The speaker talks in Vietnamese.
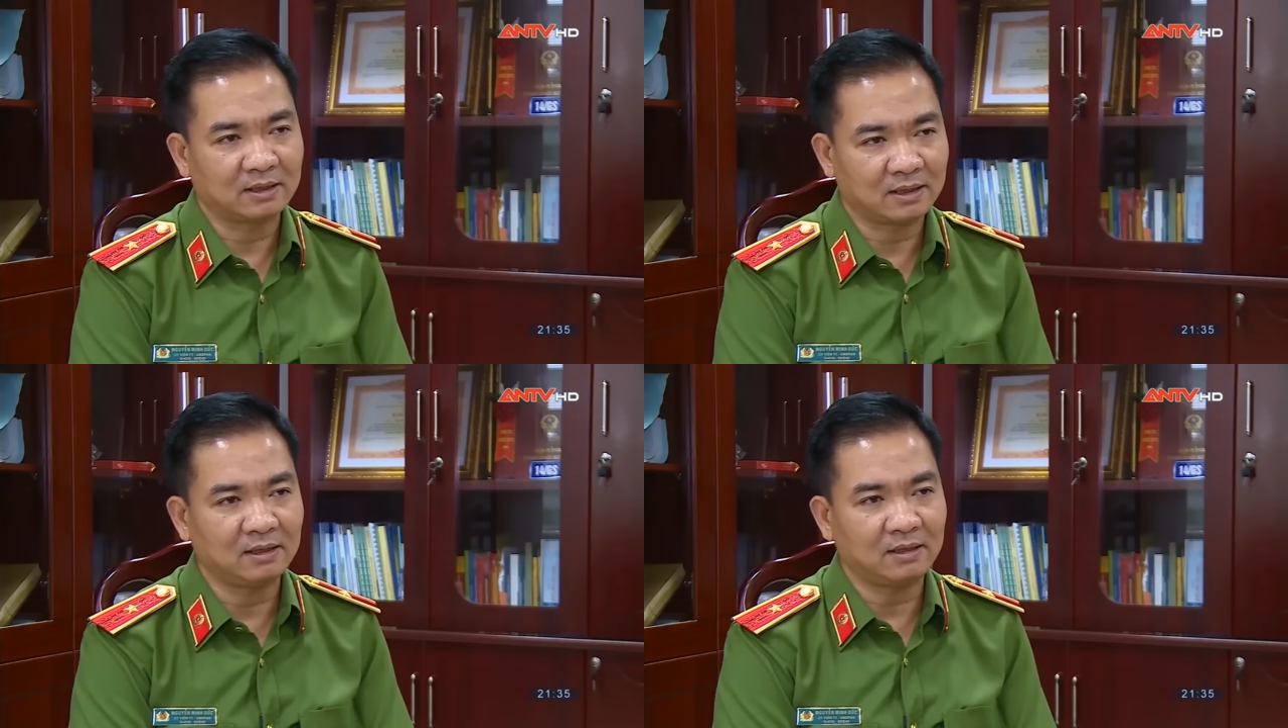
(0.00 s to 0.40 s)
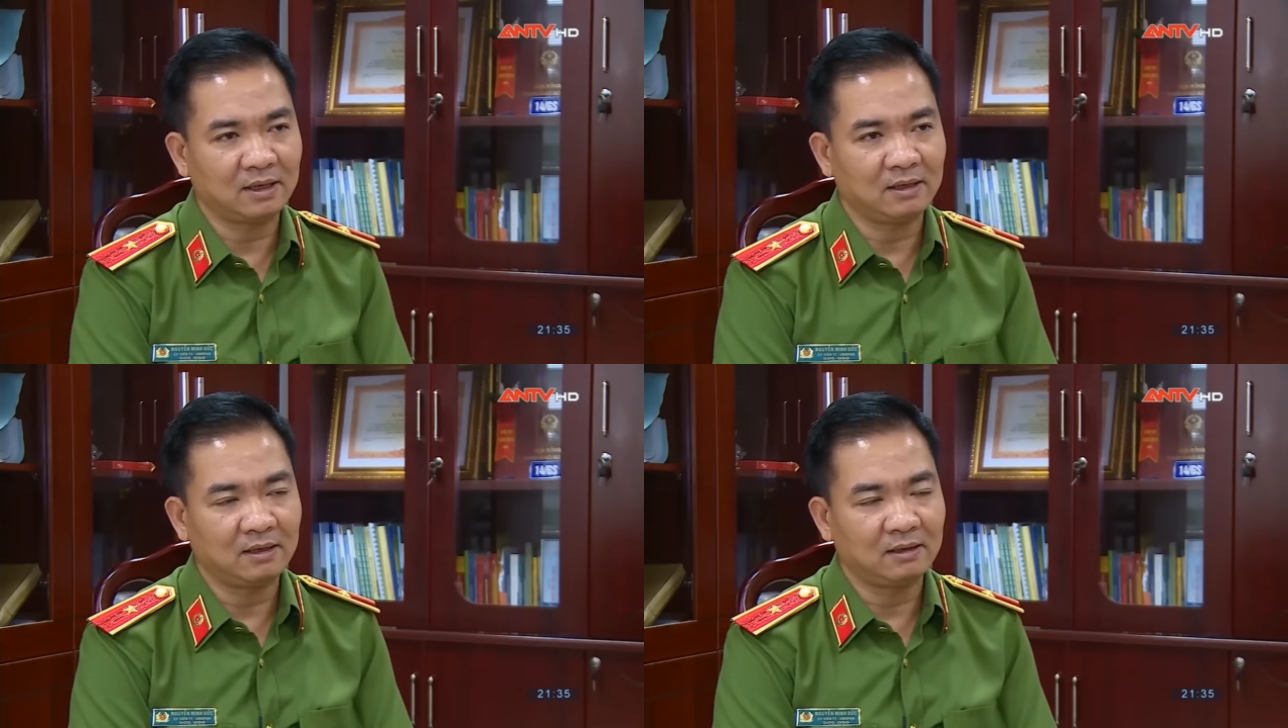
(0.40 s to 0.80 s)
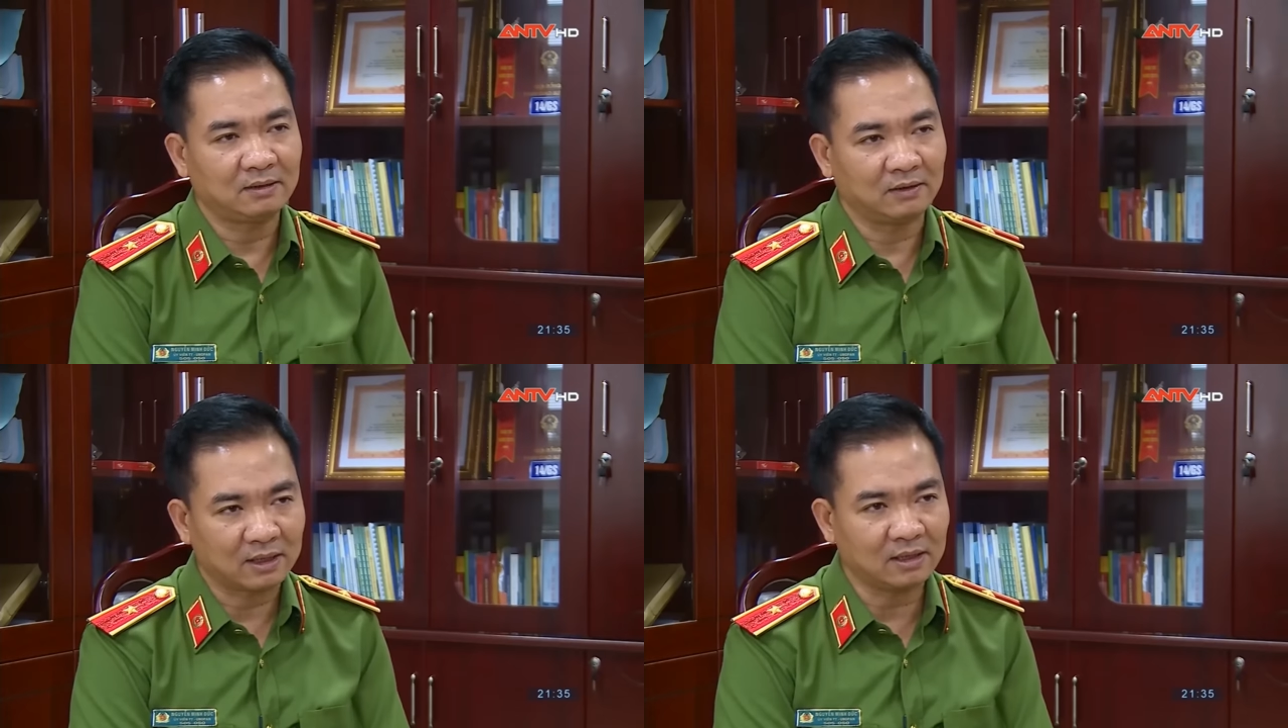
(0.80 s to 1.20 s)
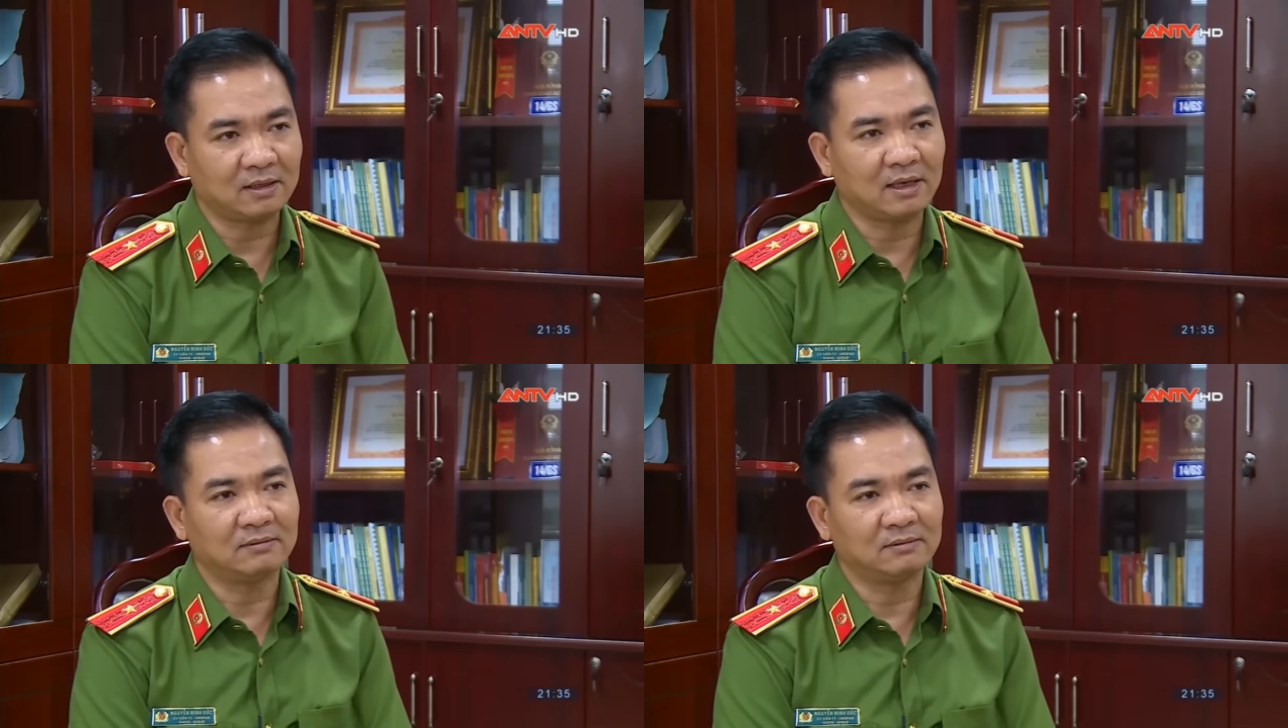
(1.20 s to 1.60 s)
là kích thích rồi
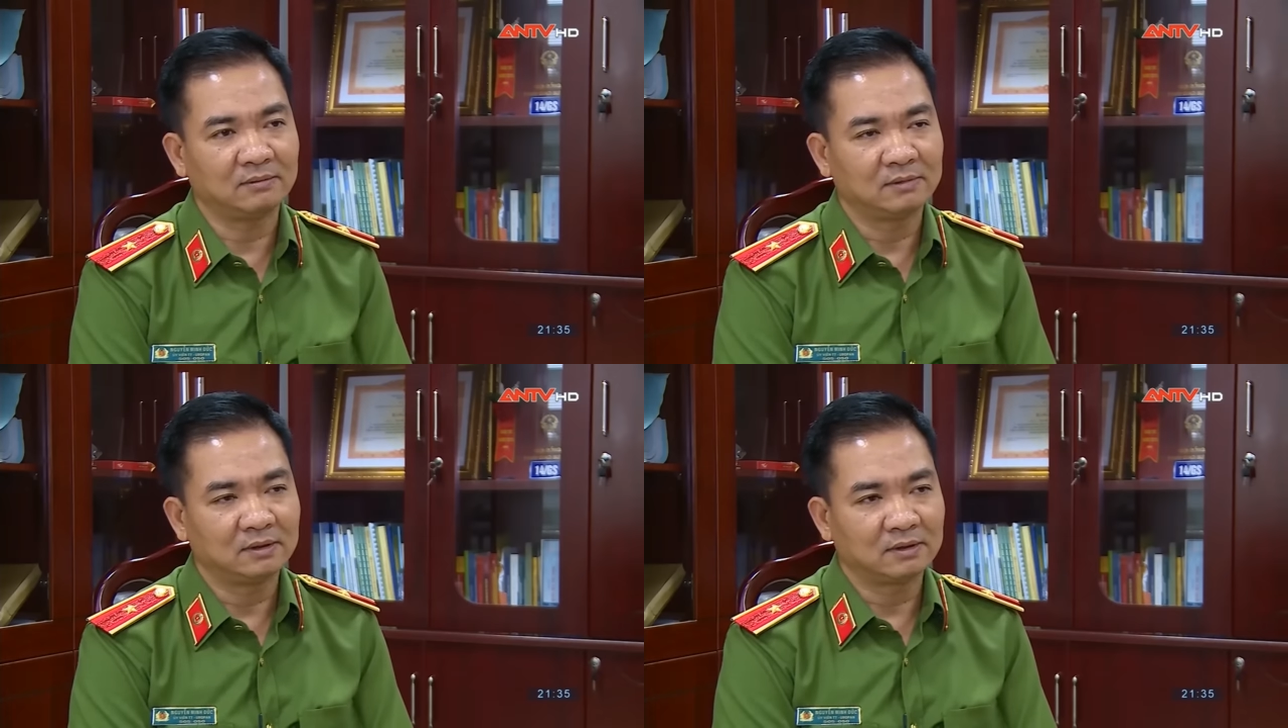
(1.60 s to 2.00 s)
kích động